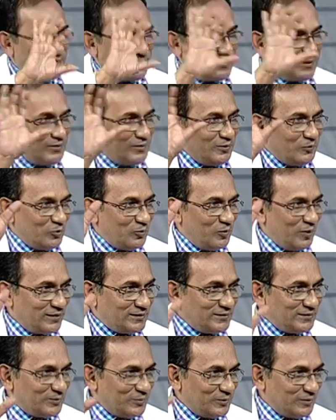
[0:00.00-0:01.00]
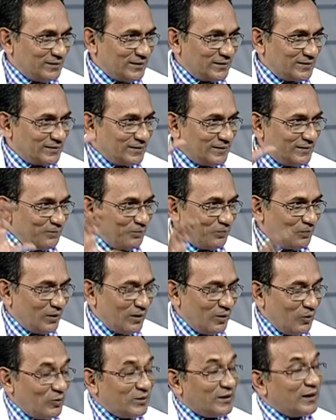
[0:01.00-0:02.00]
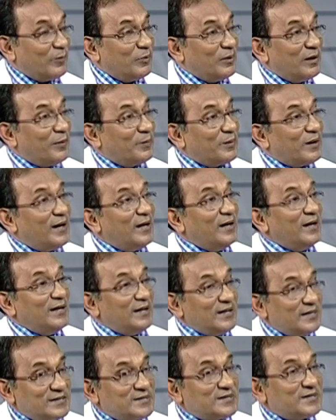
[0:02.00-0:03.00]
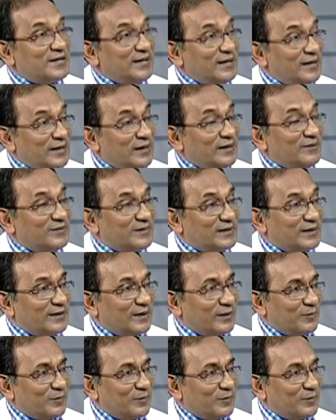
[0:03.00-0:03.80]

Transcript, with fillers: সেগুলি উদ্ভাসিত হয়ে যাচ্ছে ওইটাকে বলি আমরা এসটি এলিভেটেড